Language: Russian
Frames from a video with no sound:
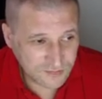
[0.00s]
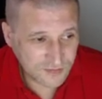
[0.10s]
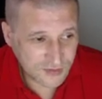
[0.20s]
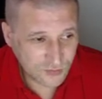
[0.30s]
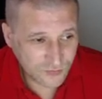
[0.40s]

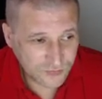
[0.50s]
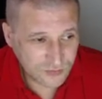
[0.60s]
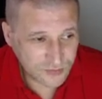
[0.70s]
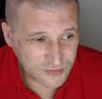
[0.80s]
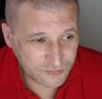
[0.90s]
в одну
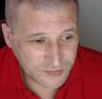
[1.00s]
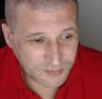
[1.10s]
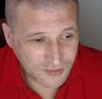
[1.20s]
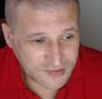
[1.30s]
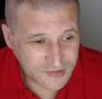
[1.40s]
функцию, в
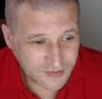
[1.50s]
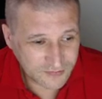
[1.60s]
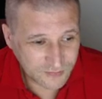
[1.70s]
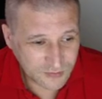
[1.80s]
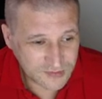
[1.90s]

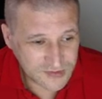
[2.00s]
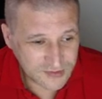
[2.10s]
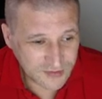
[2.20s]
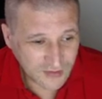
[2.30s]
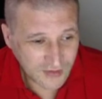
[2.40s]
дополнительные
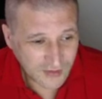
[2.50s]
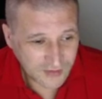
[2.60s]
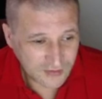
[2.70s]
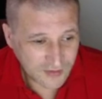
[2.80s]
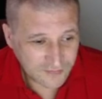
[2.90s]
функции
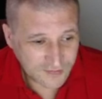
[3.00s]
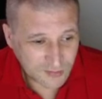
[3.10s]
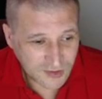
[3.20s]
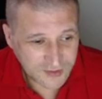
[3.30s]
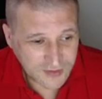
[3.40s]
и
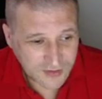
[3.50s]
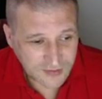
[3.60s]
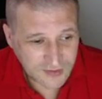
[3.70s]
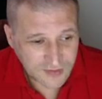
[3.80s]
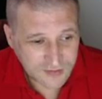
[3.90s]
оформление
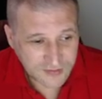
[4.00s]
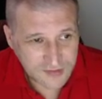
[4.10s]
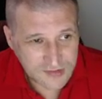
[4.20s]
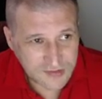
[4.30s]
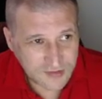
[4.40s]
канала.
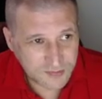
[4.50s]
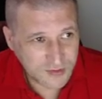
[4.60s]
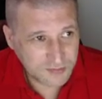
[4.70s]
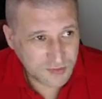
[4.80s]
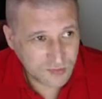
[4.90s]
Если, к
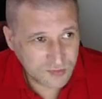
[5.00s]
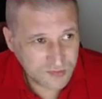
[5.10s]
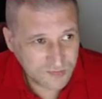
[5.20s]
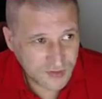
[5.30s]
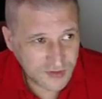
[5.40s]
примеру,
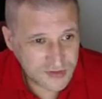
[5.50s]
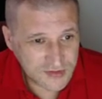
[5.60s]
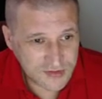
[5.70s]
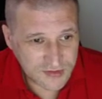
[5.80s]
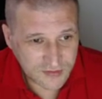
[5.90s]
вы
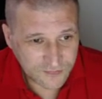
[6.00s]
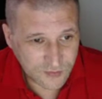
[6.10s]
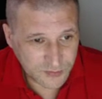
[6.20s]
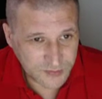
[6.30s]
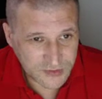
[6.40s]
хотите
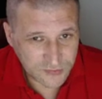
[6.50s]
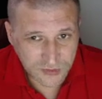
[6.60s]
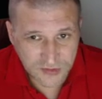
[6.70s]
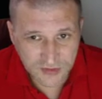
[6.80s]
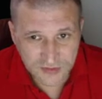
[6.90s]
оформить
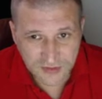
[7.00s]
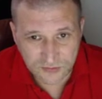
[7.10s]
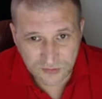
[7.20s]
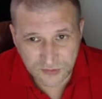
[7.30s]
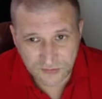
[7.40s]
свой
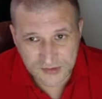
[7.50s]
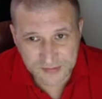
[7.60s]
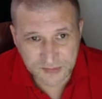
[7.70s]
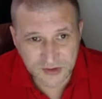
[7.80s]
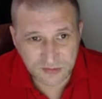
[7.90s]
канал, он
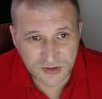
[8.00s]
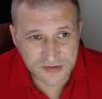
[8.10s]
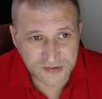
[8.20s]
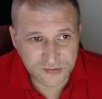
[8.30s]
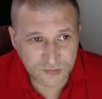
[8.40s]
вас
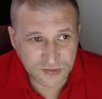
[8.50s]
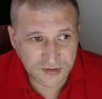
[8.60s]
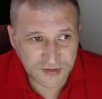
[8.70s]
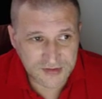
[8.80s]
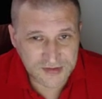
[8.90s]
перебрасывает вот
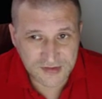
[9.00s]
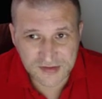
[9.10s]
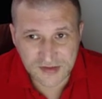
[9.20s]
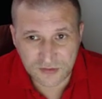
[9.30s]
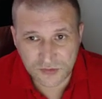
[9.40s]
как раз
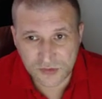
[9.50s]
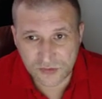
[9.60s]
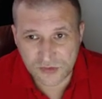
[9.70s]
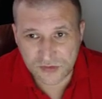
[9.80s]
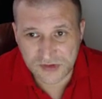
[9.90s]
на старую
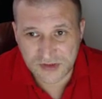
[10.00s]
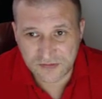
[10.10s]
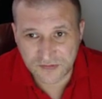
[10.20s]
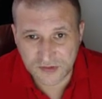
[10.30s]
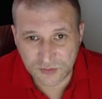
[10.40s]
студию,
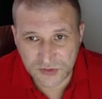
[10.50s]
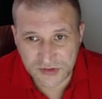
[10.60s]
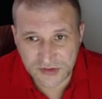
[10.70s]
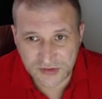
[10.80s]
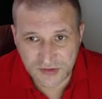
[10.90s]
где вы
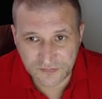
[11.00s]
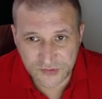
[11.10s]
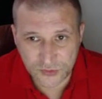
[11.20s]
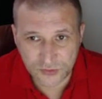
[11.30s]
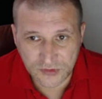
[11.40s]
можете это
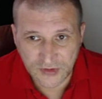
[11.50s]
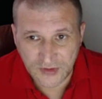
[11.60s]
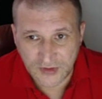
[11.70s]
все